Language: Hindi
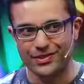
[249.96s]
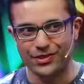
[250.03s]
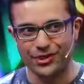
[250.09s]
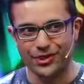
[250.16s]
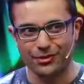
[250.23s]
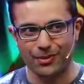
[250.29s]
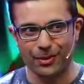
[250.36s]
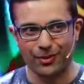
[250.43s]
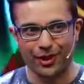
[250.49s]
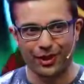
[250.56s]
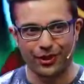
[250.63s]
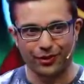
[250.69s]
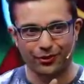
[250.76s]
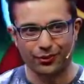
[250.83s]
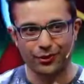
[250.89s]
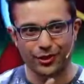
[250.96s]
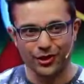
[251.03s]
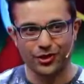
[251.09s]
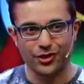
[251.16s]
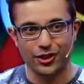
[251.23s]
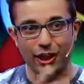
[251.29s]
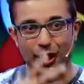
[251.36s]
जिस चीज में हमारा इंटरेस्ट होता
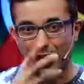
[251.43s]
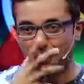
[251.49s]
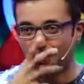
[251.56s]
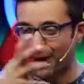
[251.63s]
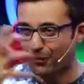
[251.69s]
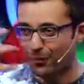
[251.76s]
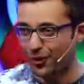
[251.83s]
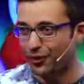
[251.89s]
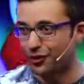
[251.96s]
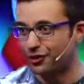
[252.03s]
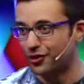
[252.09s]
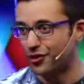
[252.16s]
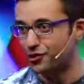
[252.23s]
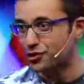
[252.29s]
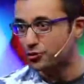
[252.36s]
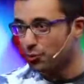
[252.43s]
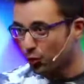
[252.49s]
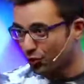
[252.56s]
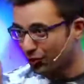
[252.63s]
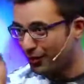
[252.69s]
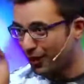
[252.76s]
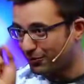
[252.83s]
है जिस खेल में आपका इंटरेस्ट है जिस
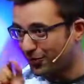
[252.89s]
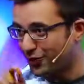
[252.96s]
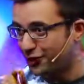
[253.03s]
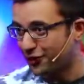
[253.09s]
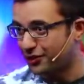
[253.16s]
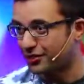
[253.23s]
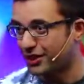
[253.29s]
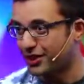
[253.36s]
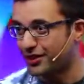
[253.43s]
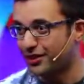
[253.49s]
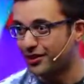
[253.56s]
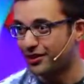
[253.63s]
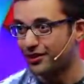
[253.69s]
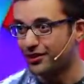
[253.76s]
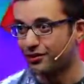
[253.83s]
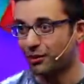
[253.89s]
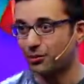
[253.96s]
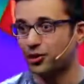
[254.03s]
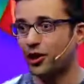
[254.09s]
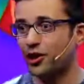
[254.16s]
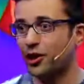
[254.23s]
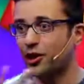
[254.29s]
स्पोर्ट्स में आपका इंटरेस्ट है वहां
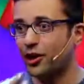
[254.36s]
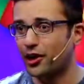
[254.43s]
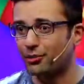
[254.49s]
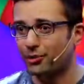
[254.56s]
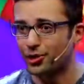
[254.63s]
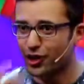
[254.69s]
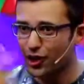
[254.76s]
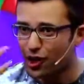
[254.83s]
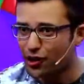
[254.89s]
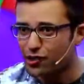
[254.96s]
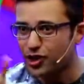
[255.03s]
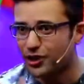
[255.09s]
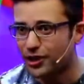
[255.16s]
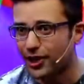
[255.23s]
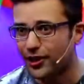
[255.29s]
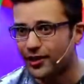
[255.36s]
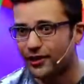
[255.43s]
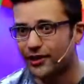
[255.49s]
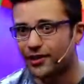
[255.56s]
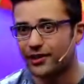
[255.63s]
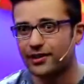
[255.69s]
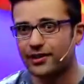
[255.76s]
पे ध्यान लगाना पड़ता है लग जाता
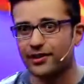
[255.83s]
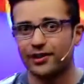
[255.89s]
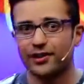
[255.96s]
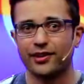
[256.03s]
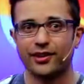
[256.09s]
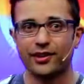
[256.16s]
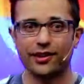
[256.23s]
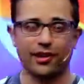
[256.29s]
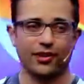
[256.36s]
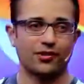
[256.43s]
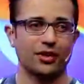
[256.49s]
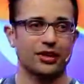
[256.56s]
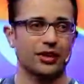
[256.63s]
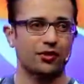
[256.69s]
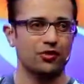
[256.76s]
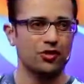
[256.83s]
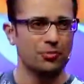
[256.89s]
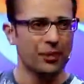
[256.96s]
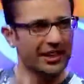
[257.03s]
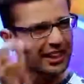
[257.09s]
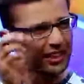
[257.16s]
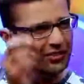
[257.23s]
है लग जाता है और
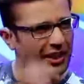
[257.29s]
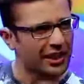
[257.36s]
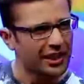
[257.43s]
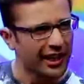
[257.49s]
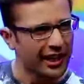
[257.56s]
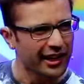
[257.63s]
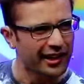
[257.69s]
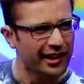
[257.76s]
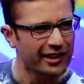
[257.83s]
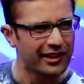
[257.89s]
जिसमें इंटरेस्ट नहीं है